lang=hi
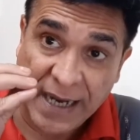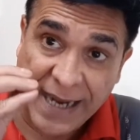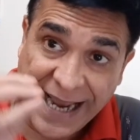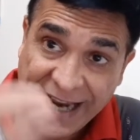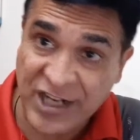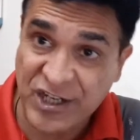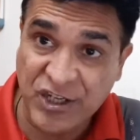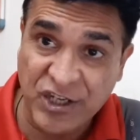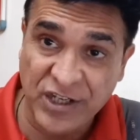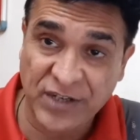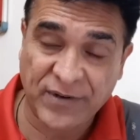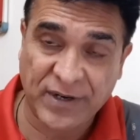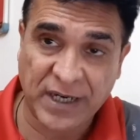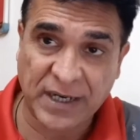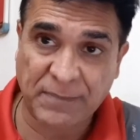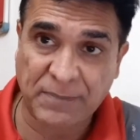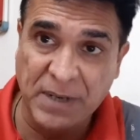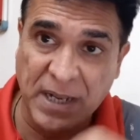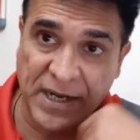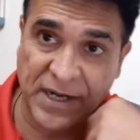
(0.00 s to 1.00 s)
एक्शन
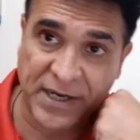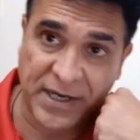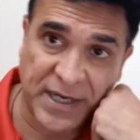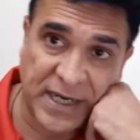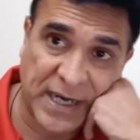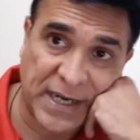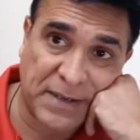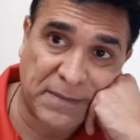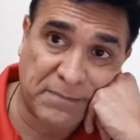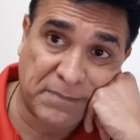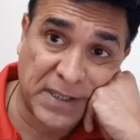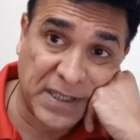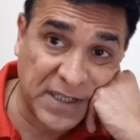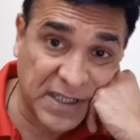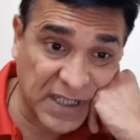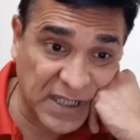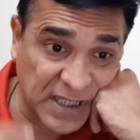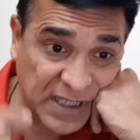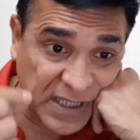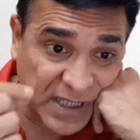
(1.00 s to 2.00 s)
वाला प्लैनेट है
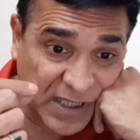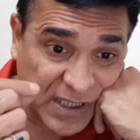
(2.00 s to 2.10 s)
मंगल